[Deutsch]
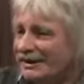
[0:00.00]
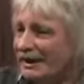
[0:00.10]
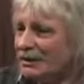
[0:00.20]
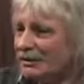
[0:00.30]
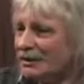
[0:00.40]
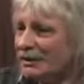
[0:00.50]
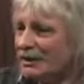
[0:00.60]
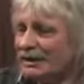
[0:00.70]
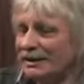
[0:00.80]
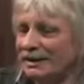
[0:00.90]
ist sehr
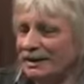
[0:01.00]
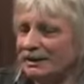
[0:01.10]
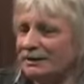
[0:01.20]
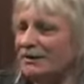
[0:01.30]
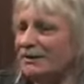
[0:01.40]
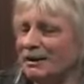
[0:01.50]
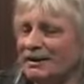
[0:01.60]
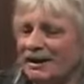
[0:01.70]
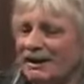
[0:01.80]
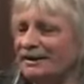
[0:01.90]
hoch und
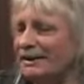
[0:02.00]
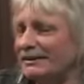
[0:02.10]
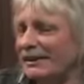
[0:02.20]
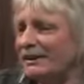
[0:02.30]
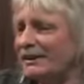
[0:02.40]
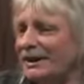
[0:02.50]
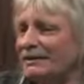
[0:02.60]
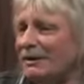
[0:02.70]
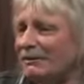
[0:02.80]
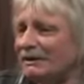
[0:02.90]
man kann also quasi
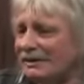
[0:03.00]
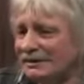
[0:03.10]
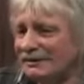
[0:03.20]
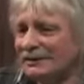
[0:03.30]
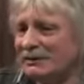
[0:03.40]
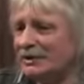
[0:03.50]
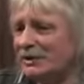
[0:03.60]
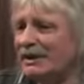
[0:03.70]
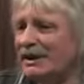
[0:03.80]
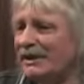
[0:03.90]
nicht mehr mit diesen
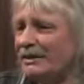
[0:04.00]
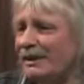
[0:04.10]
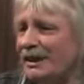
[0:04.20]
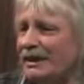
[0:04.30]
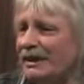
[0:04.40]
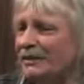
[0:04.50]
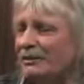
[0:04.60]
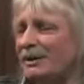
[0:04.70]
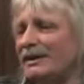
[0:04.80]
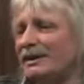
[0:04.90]
komischen Kindermärchen
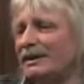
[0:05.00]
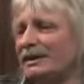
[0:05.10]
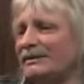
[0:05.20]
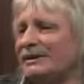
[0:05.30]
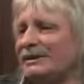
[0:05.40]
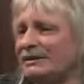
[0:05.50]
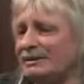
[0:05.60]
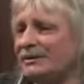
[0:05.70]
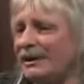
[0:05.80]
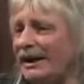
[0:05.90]
kommen, ja. wie es
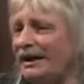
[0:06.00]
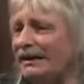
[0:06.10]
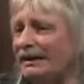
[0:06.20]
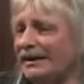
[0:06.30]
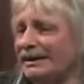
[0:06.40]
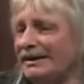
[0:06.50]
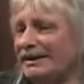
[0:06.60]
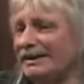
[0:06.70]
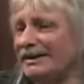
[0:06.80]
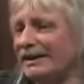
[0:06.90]
zum Teil
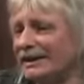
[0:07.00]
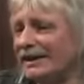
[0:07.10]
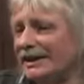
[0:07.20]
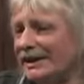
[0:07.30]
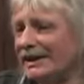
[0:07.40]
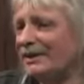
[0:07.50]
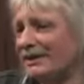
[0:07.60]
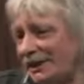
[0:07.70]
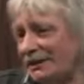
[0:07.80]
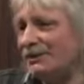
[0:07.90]
in der Kirche
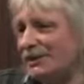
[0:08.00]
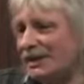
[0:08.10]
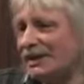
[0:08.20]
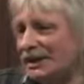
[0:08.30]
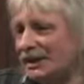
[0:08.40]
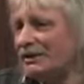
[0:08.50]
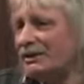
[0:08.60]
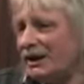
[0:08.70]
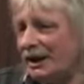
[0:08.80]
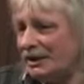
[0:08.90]
oder in unseren Kirchen
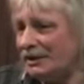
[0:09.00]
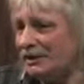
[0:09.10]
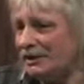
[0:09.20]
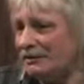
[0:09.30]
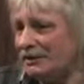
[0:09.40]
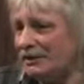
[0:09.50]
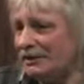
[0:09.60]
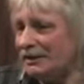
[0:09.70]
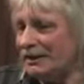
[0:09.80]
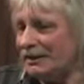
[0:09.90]
nur dargestellt wird.
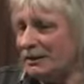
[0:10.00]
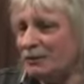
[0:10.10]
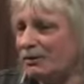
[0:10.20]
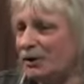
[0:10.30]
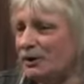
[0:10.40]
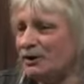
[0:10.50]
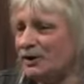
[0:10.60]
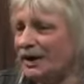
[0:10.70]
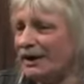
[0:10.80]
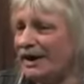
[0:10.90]
Da lockt man
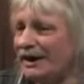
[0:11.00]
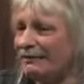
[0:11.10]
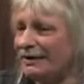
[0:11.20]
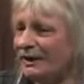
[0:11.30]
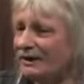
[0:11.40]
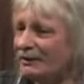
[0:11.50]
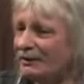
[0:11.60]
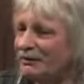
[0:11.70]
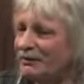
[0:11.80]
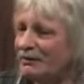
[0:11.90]
heutzutage keine mehr hinter den
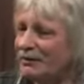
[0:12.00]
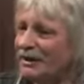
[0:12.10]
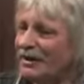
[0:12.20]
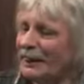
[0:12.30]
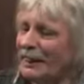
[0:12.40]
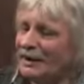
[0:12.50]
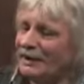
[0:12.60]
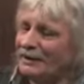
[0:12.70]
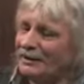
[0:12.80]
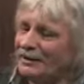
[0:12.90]
Ofen vor.
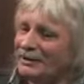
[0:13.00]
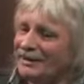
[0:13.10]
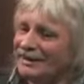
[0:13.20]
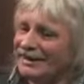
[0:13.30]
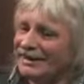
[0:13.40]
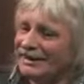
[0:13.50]
Und